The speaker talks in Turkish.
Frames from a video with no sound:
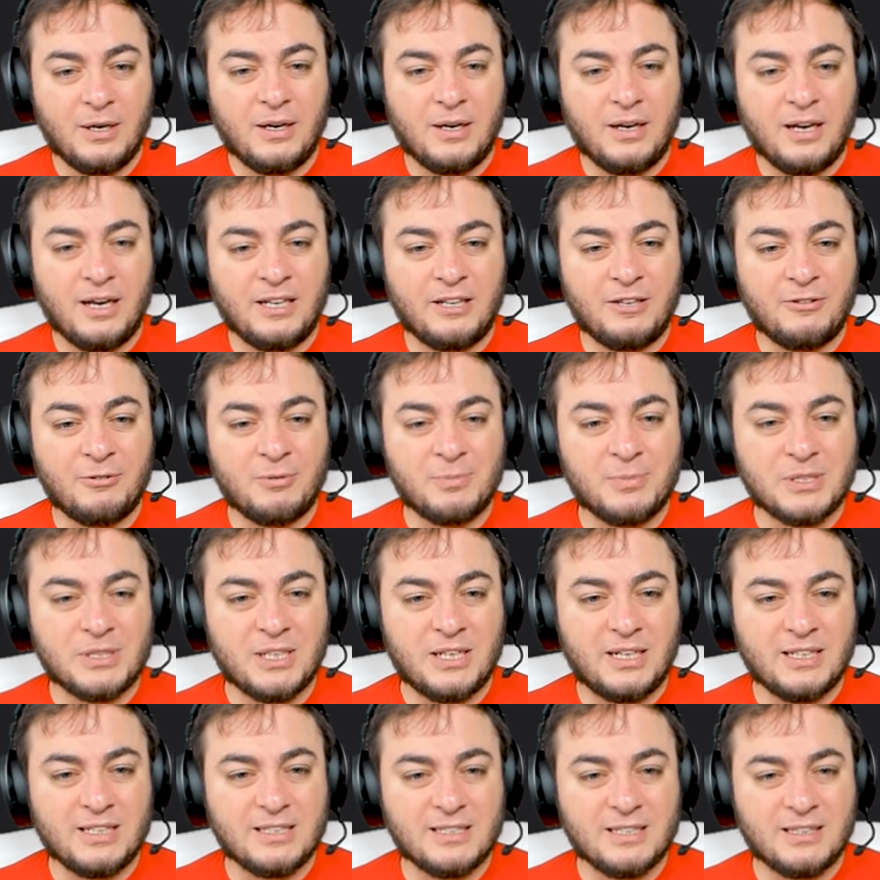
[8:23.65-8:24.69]
Hedefimiz
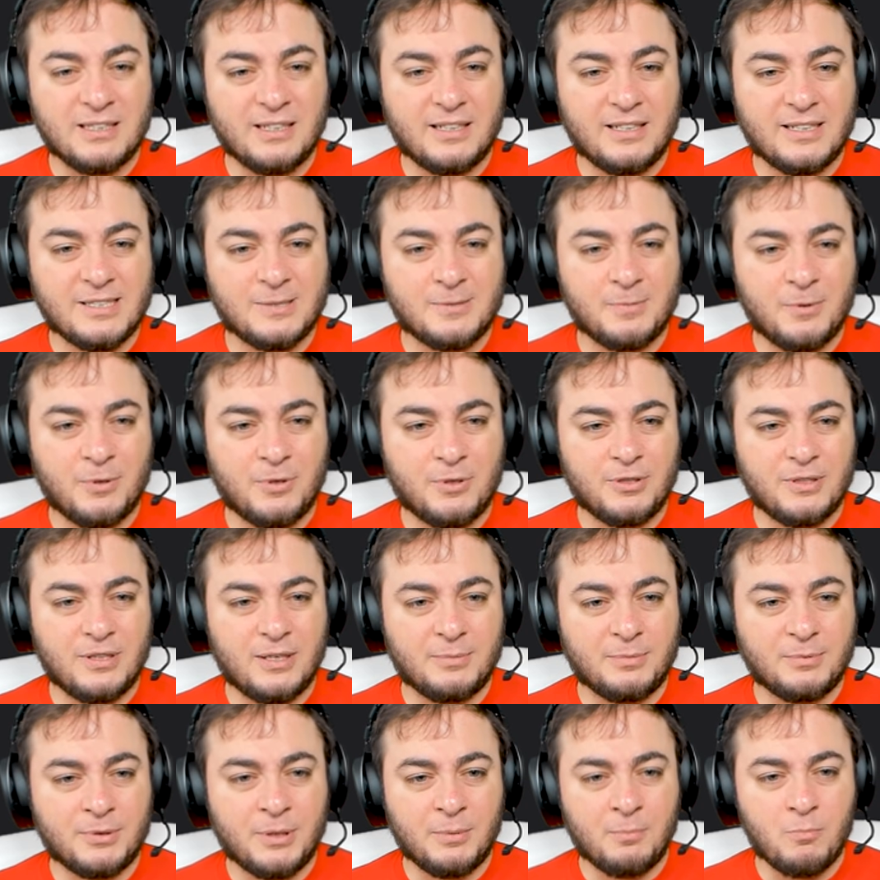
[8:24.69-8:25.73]
Alexander resmi orada.
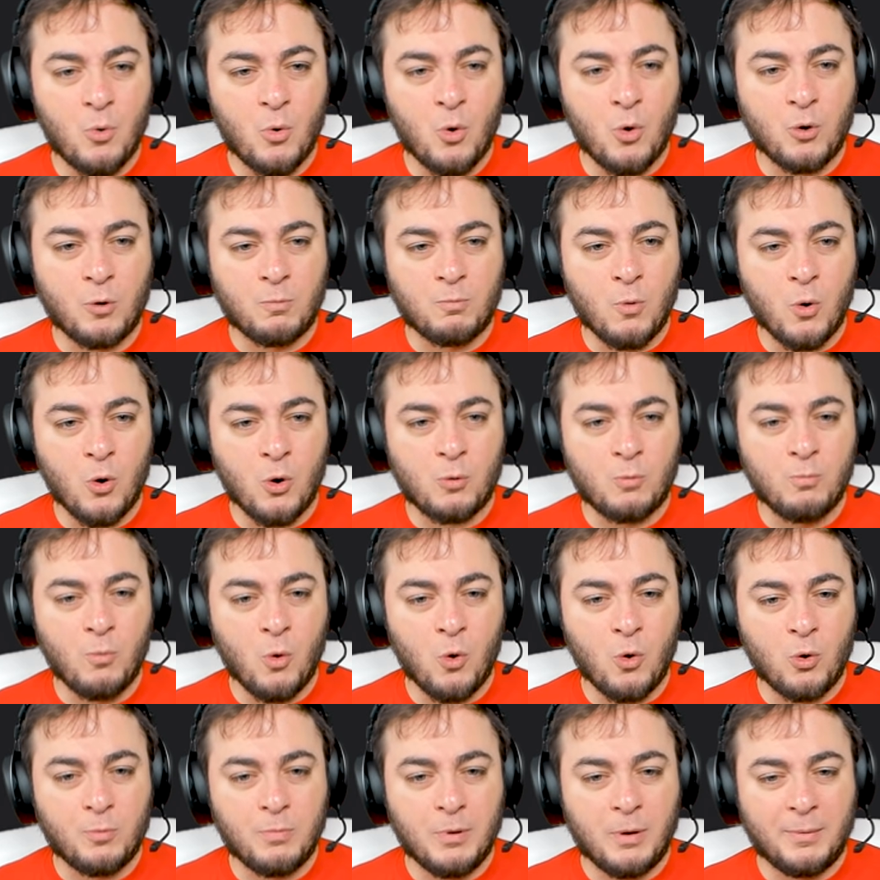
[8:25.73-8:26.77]
Bu da büyük büyük
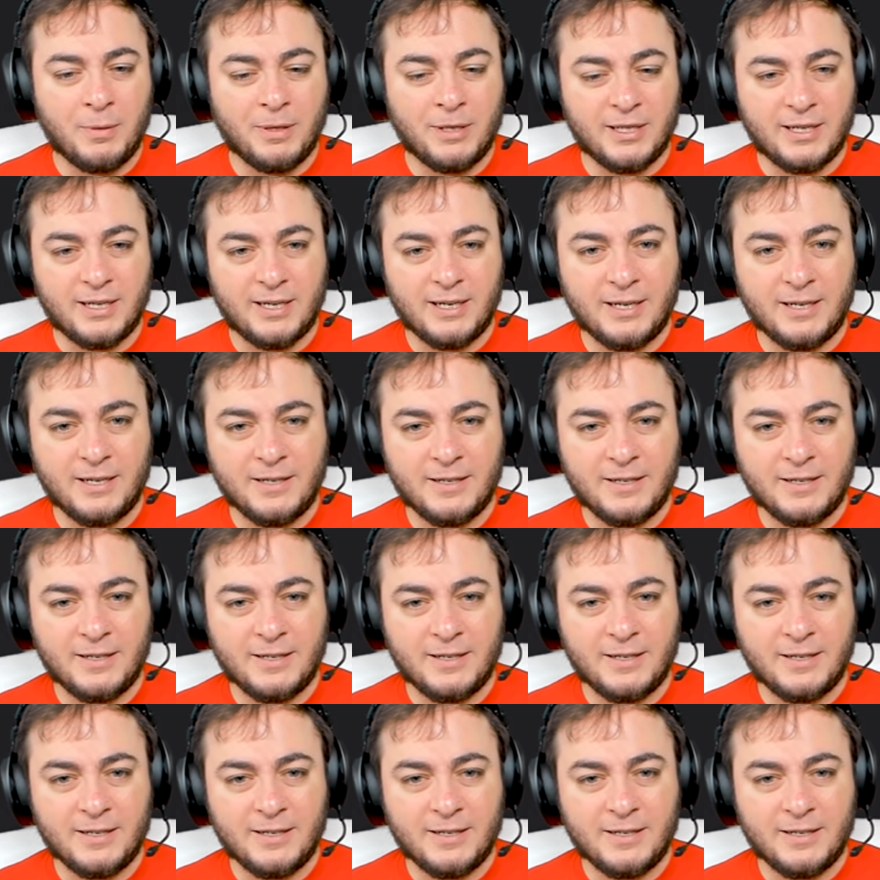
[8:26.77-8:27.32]
büyük babaları.